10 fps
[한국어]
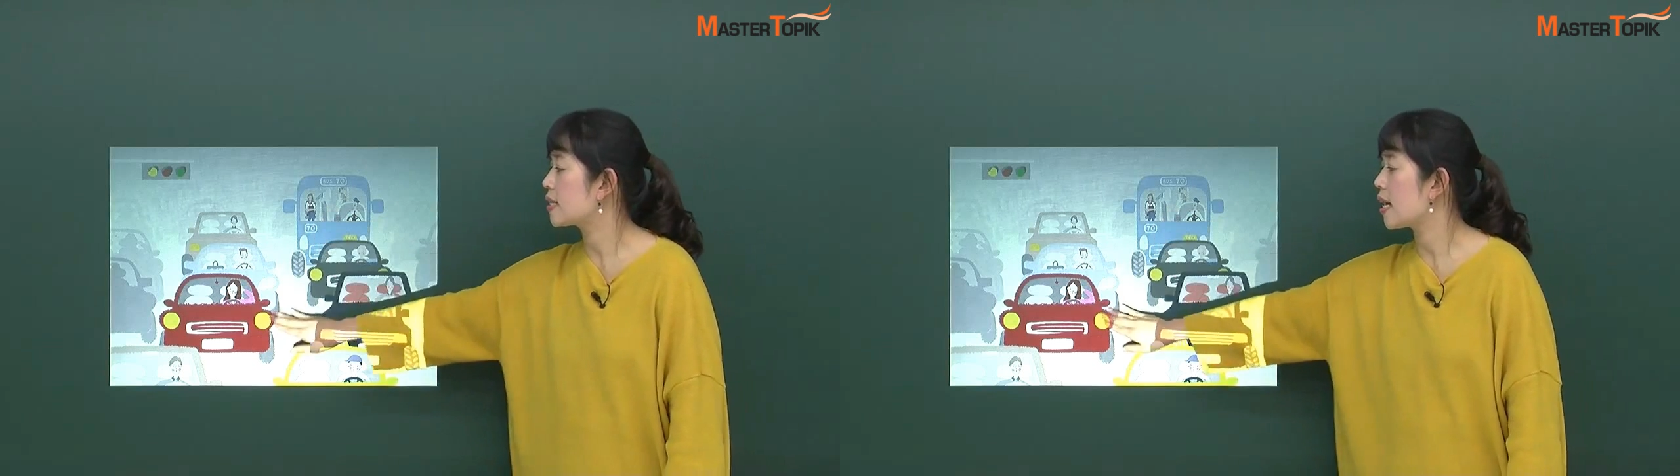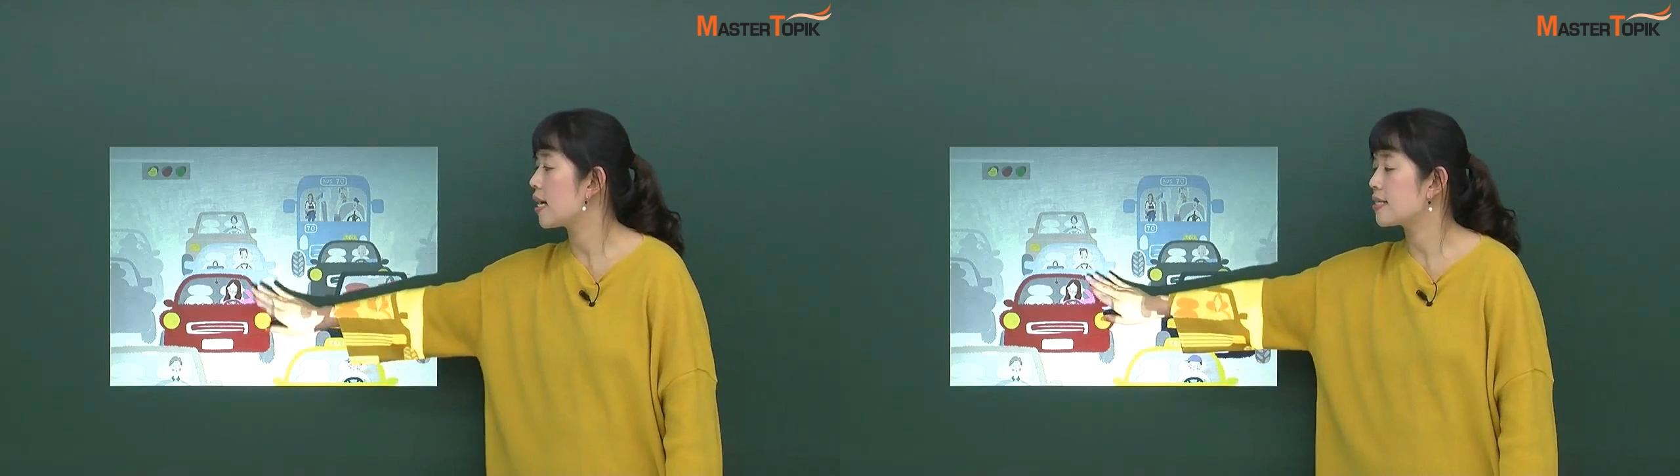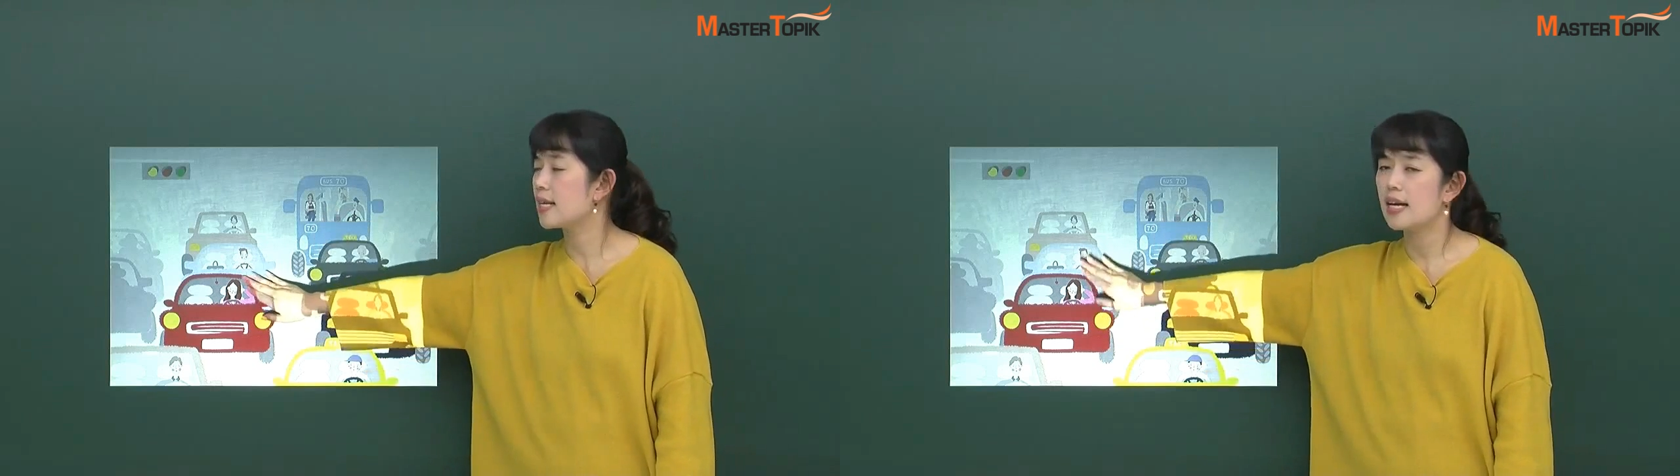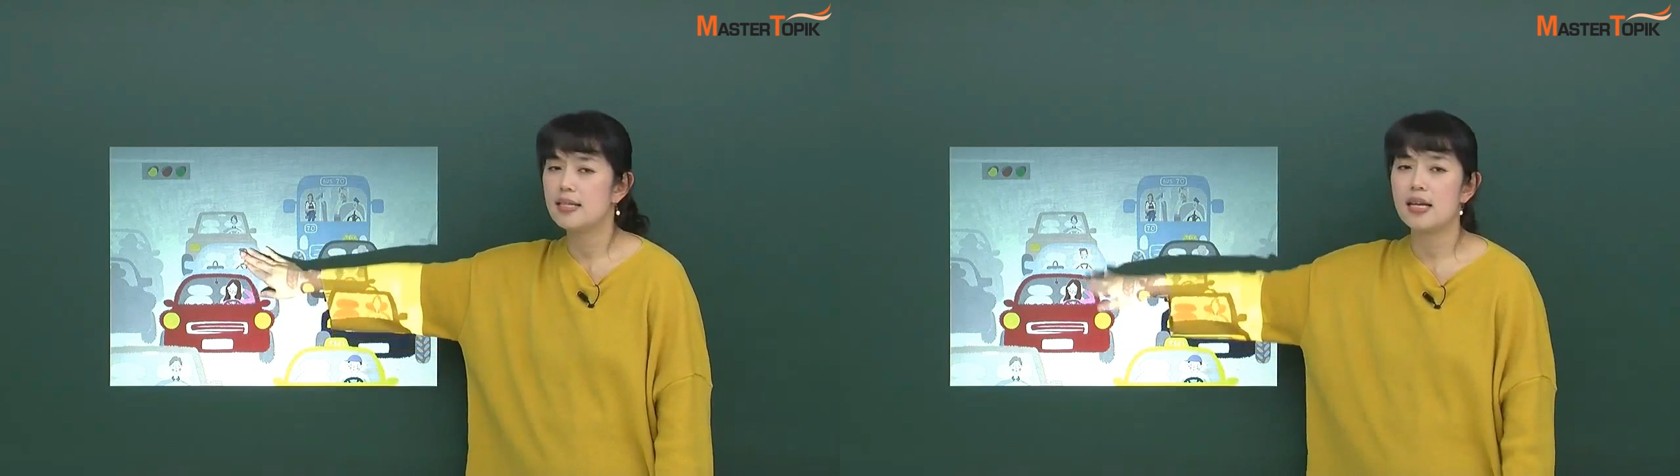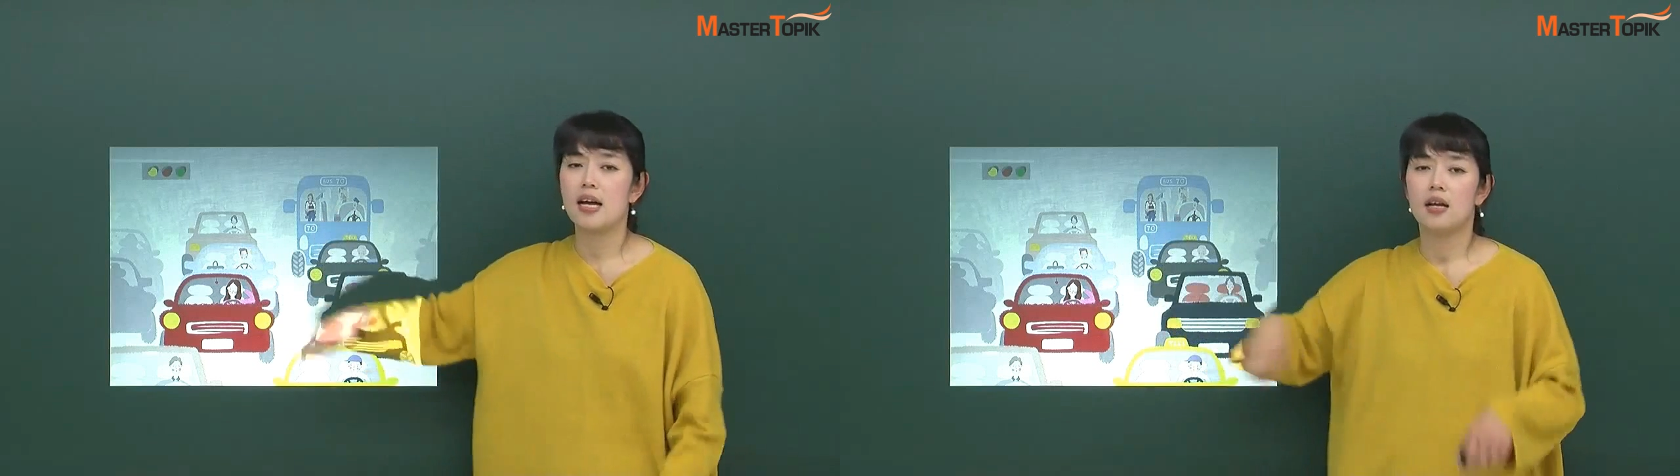차, 차,
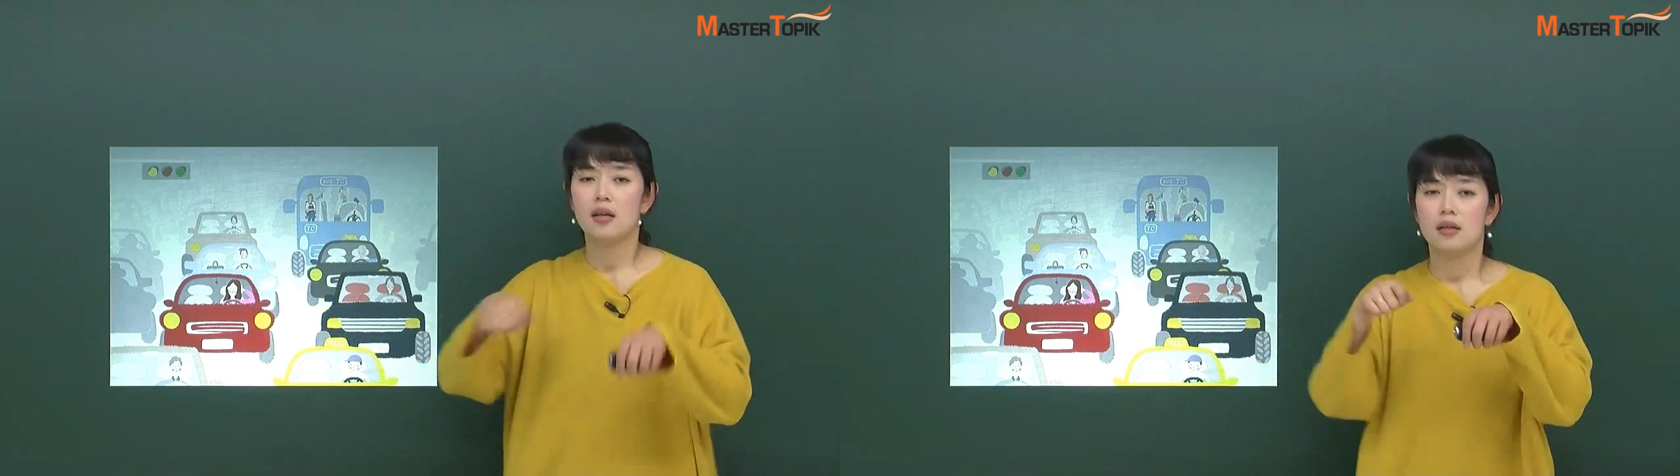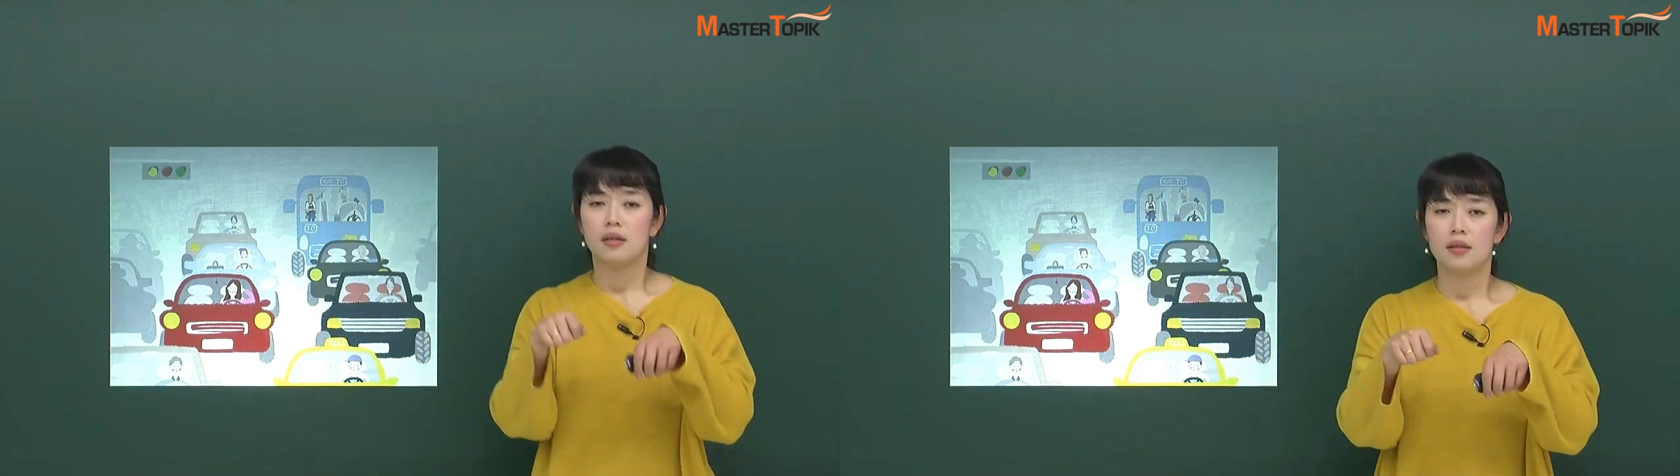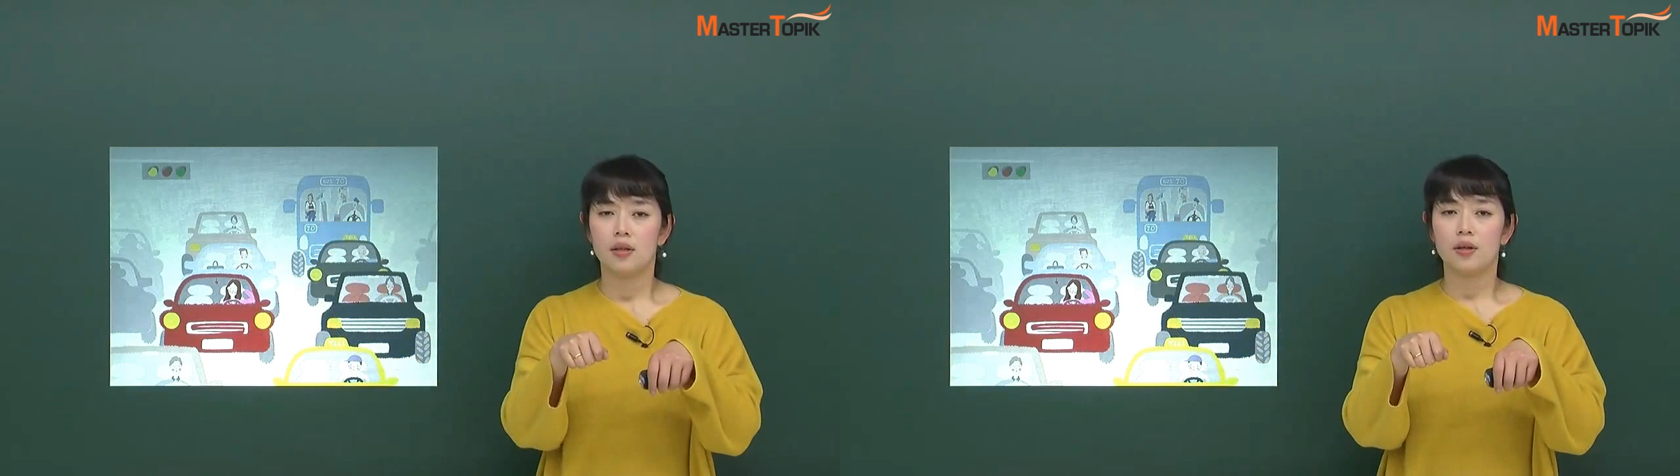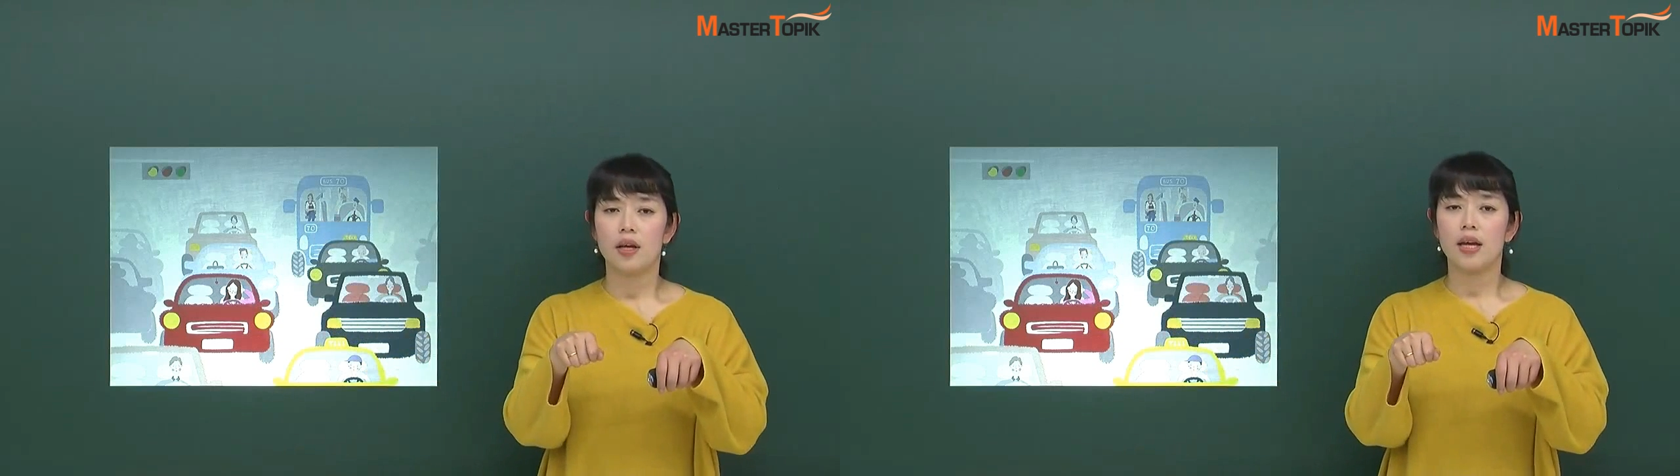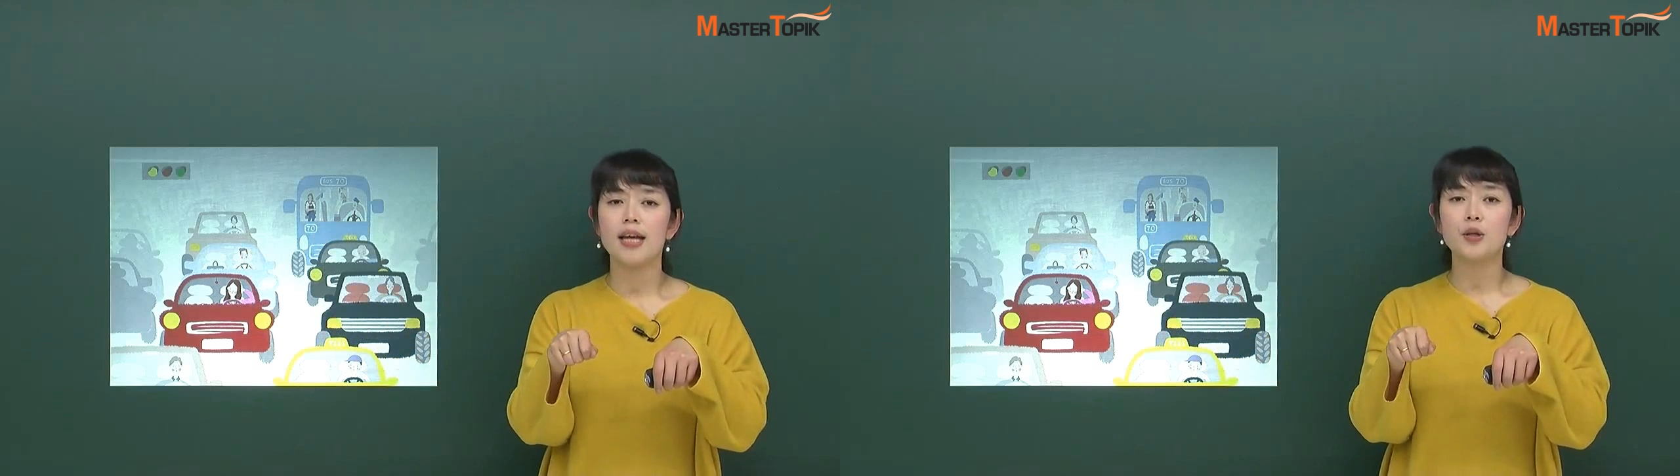차 아,
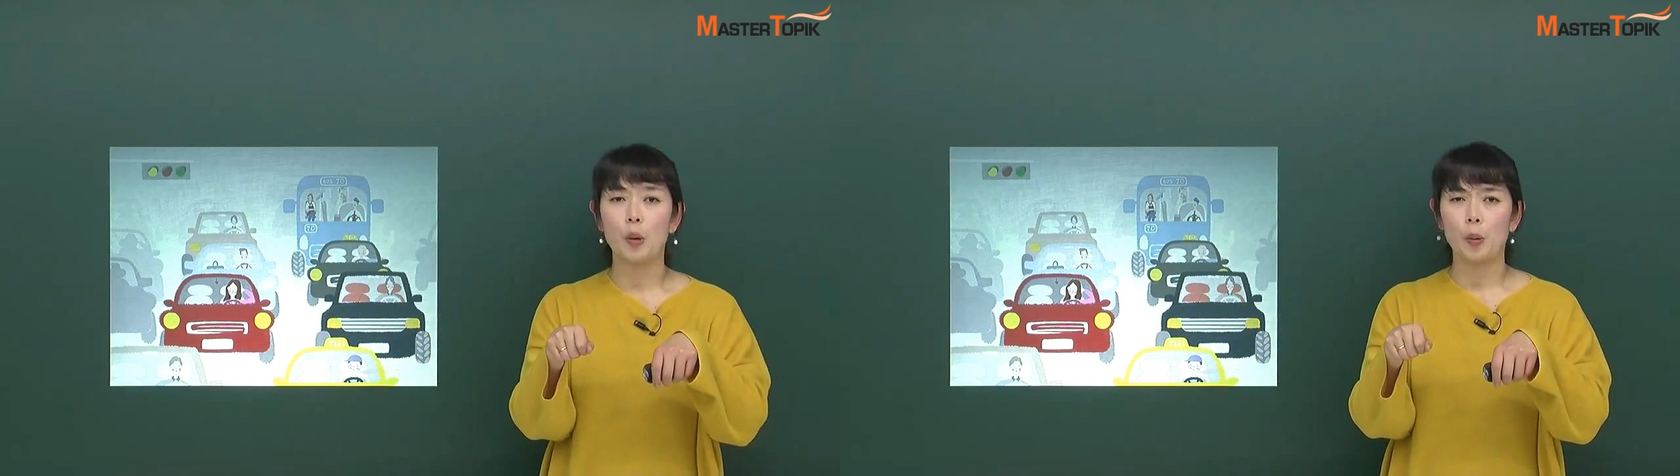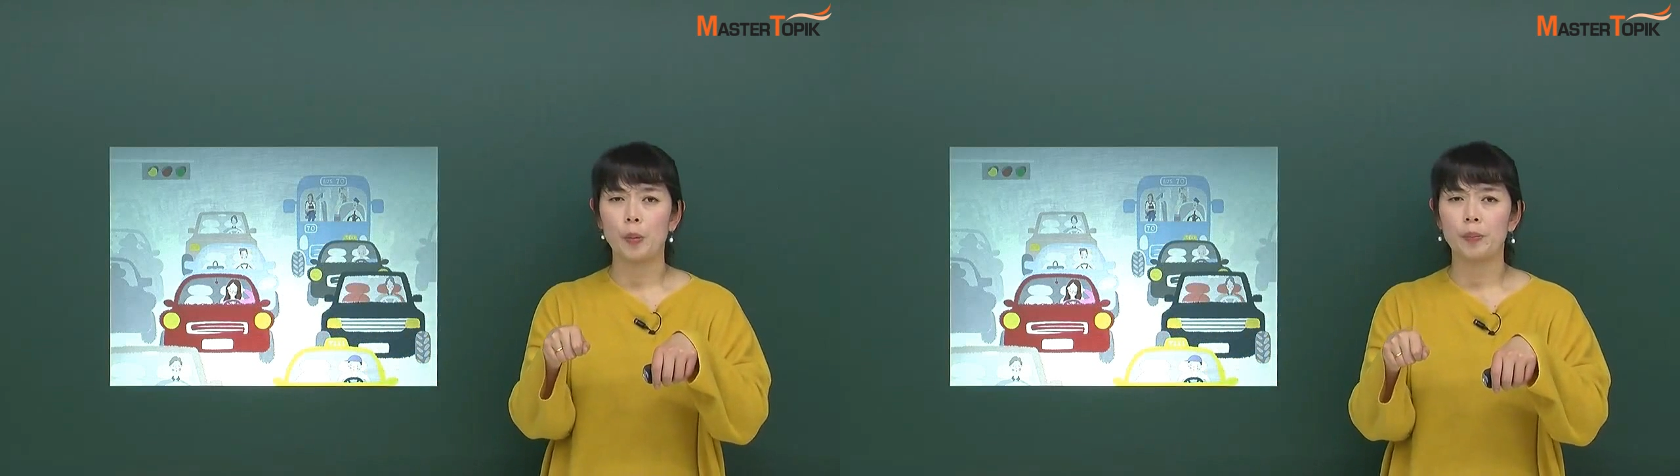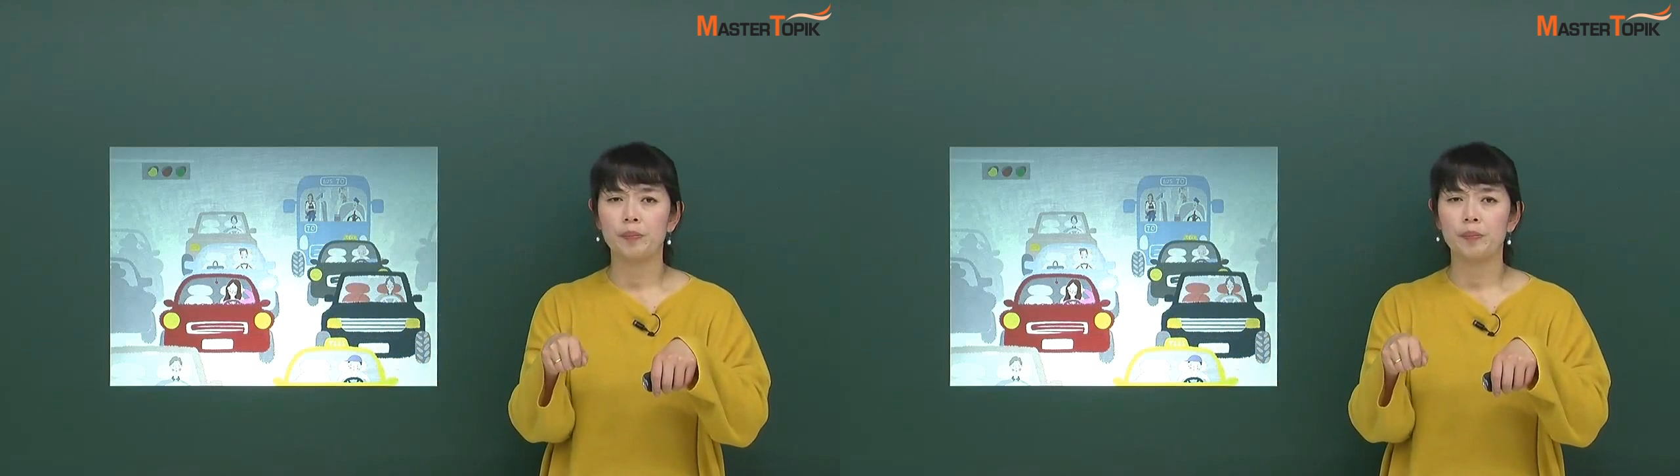이렇게 계속